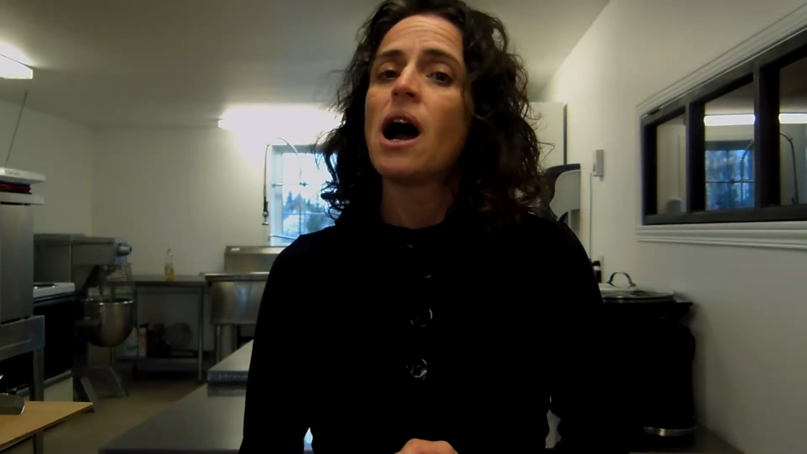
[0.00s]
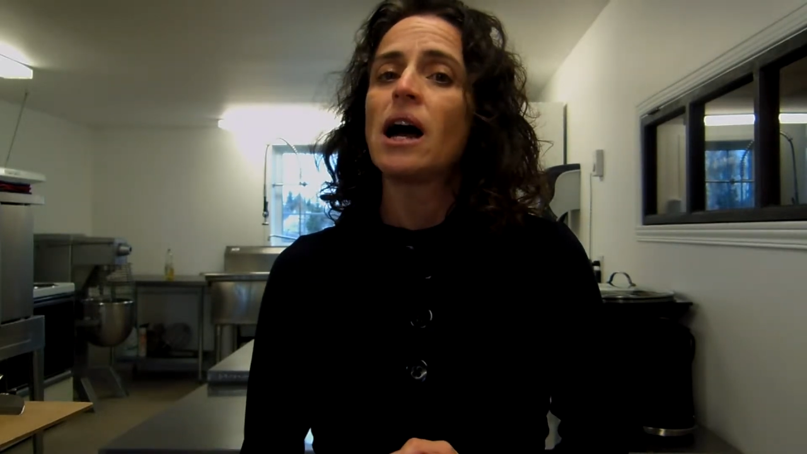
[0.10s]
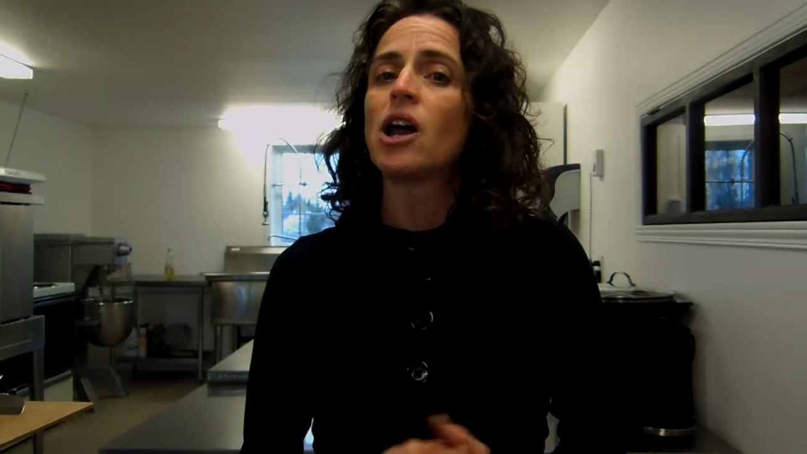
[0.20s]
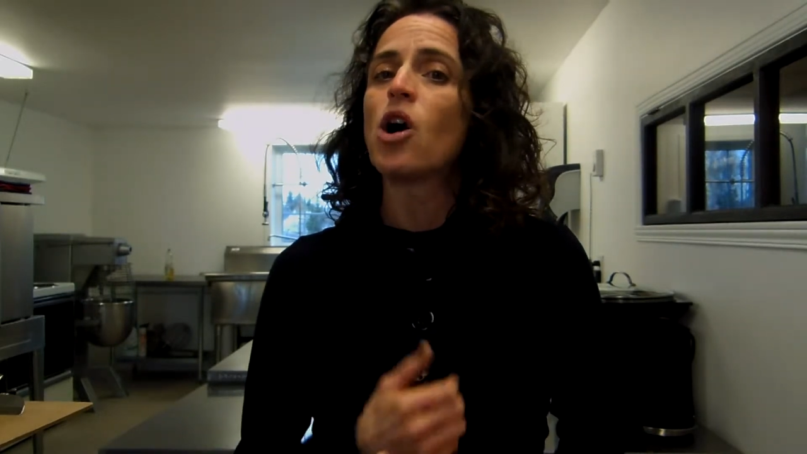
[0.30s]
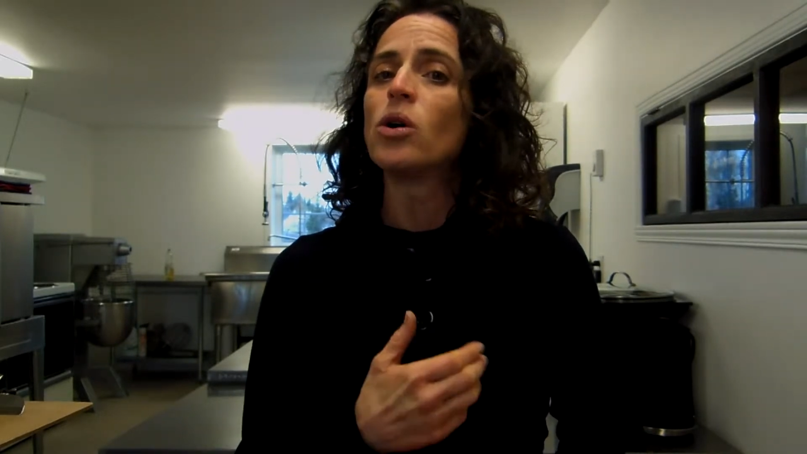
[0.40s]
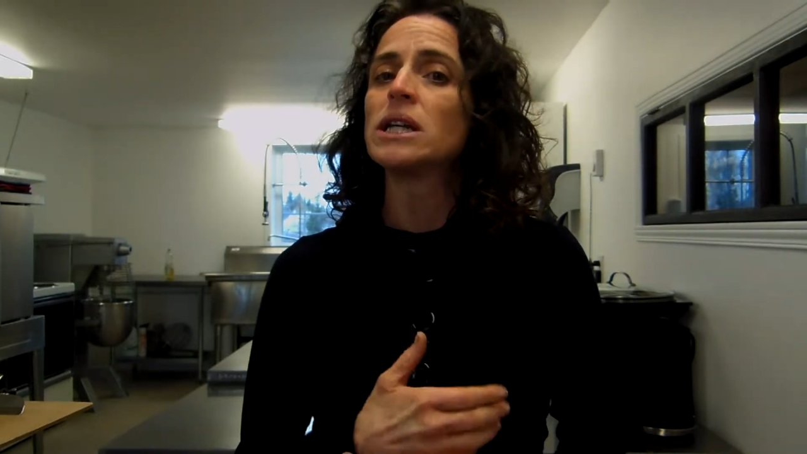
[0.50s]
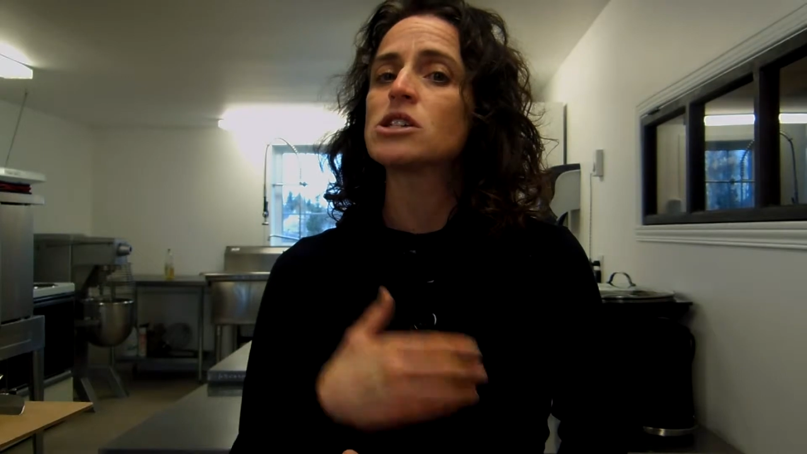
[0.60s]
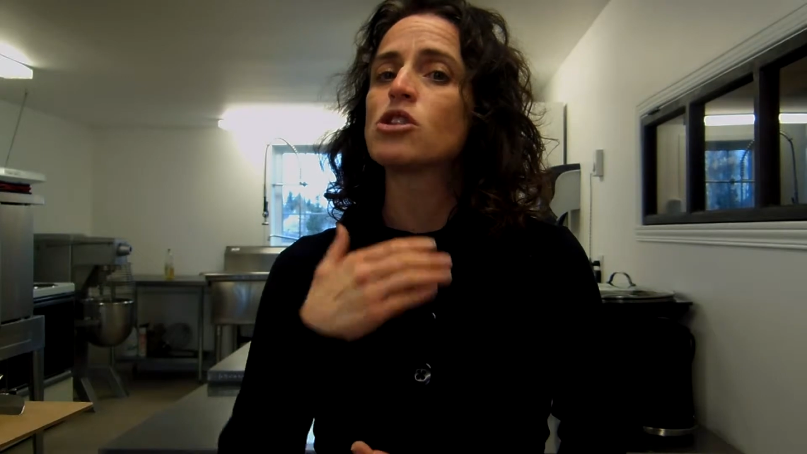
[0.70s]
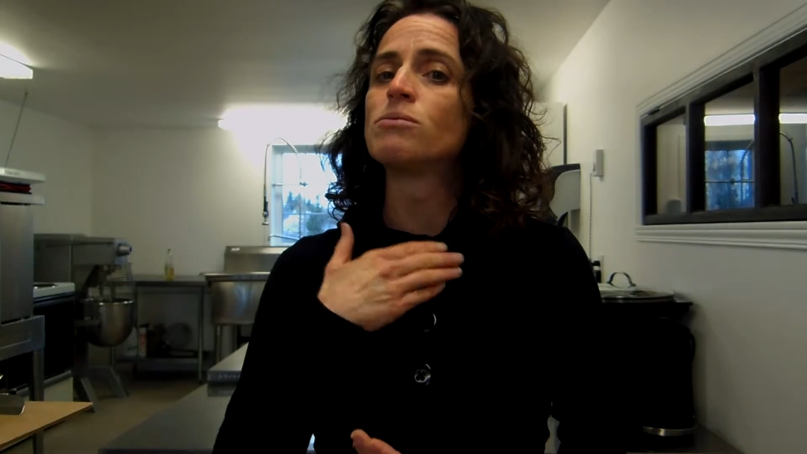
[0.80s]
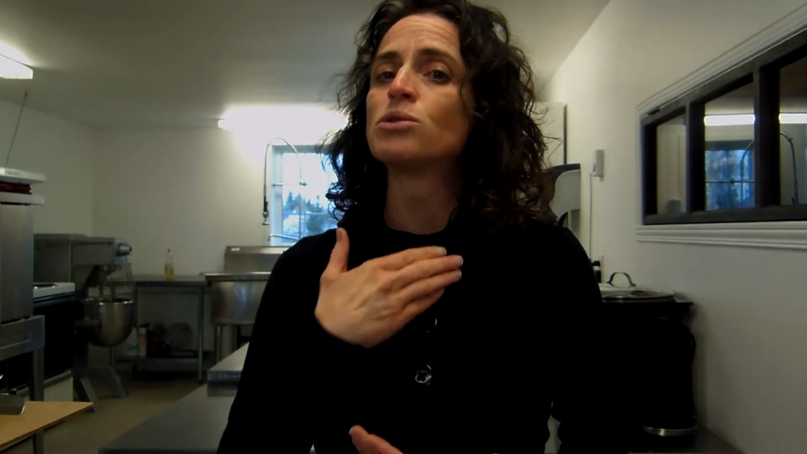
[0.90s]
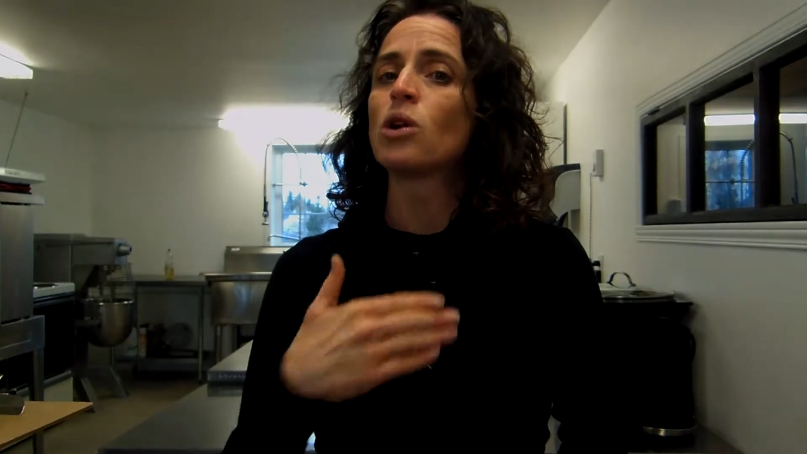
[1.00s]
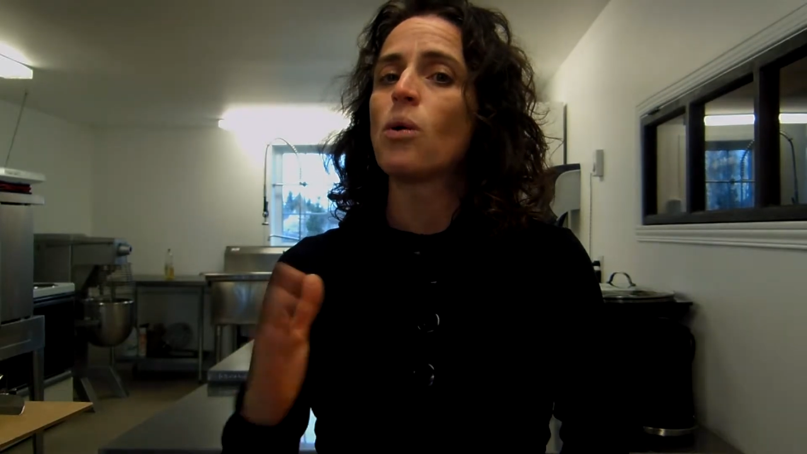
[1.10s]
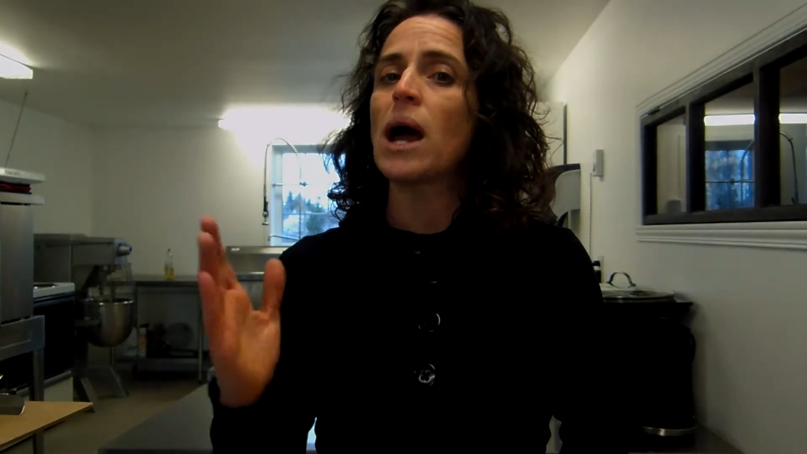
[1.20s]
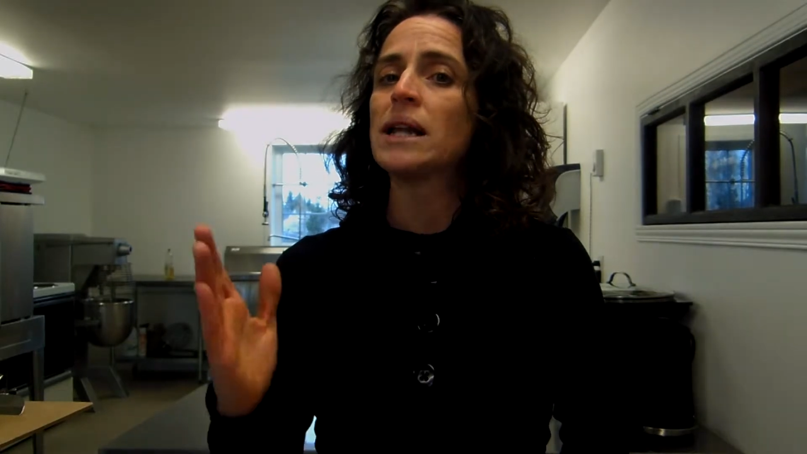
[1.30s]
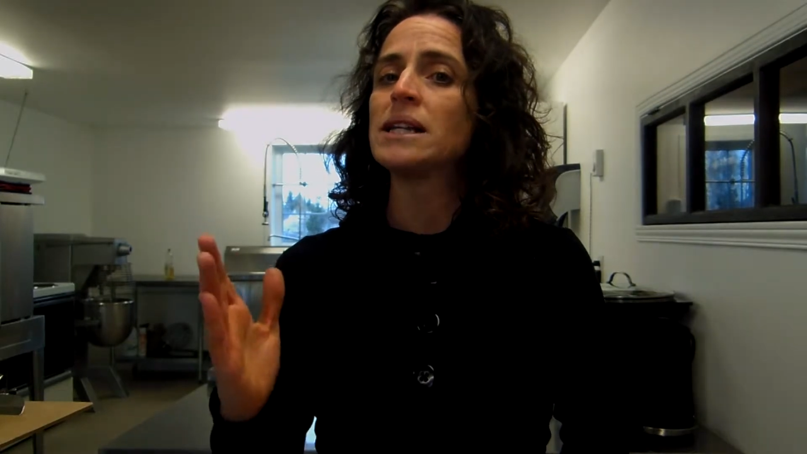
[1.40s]
Alors, on laisse le
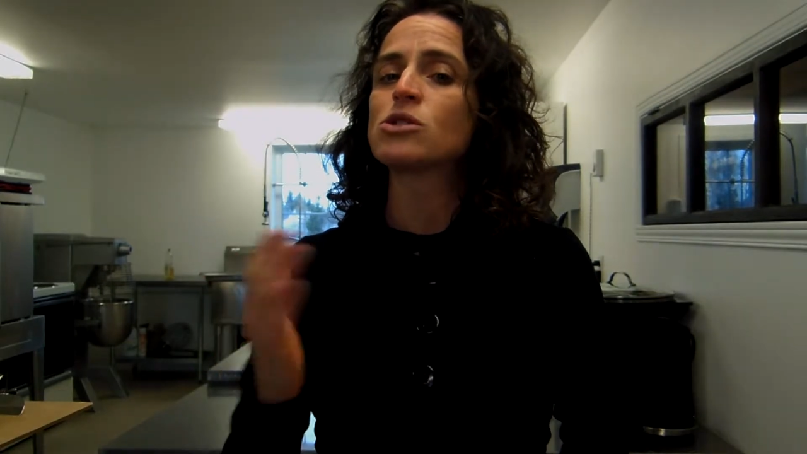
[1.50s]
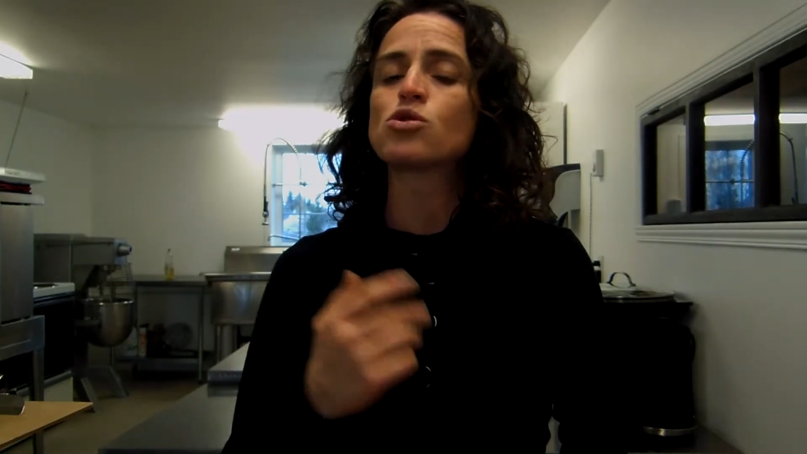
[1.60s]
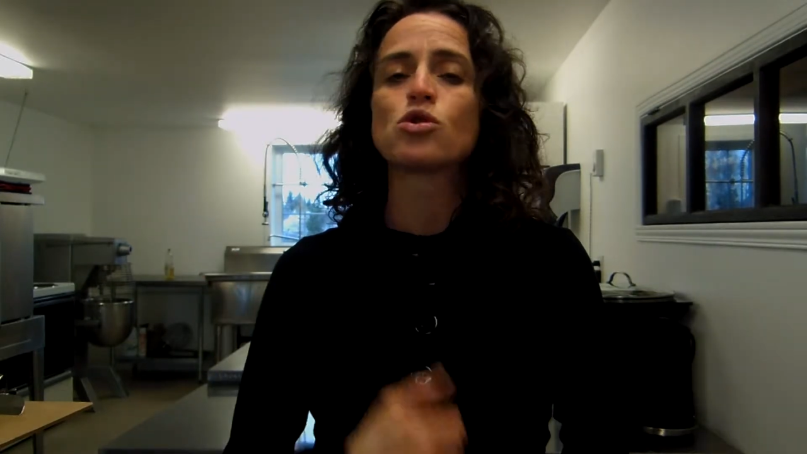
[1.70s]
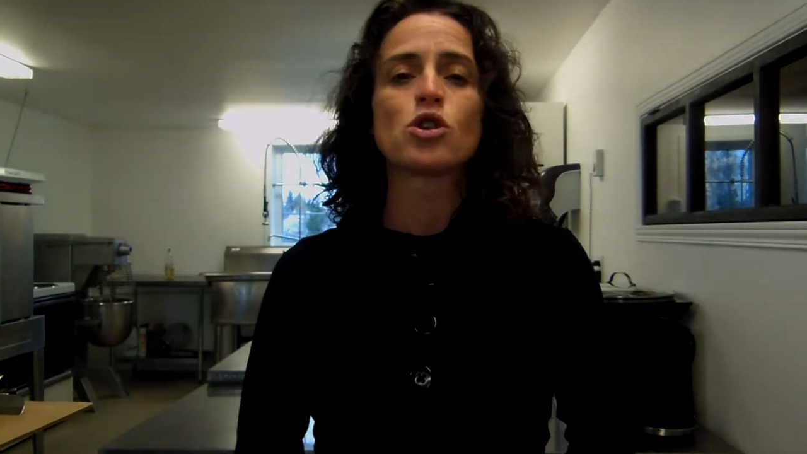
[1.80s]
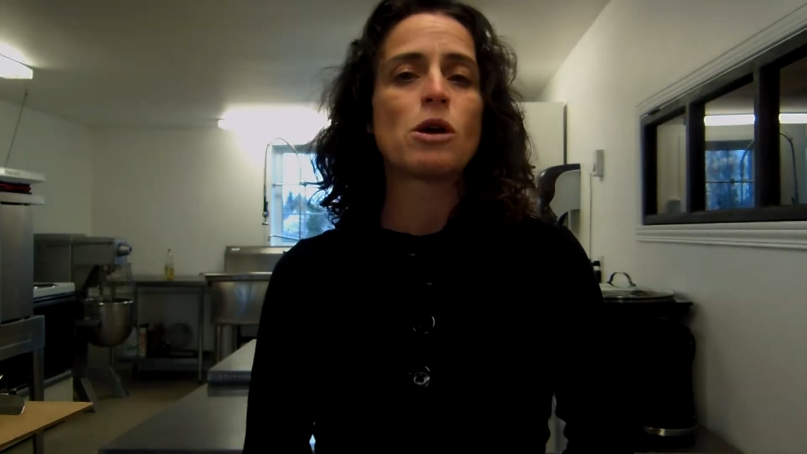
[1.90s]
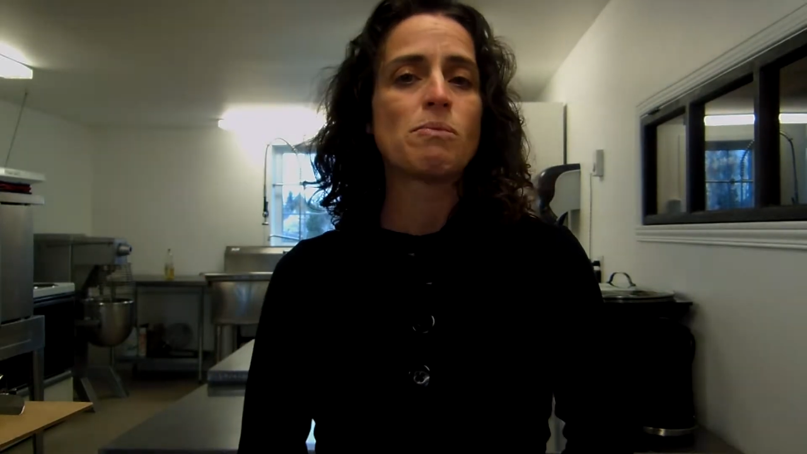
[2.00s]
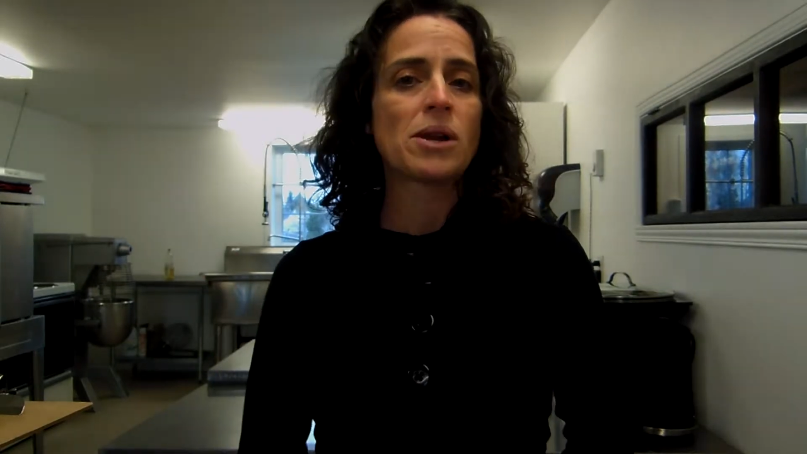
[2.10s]
bouton aller sur le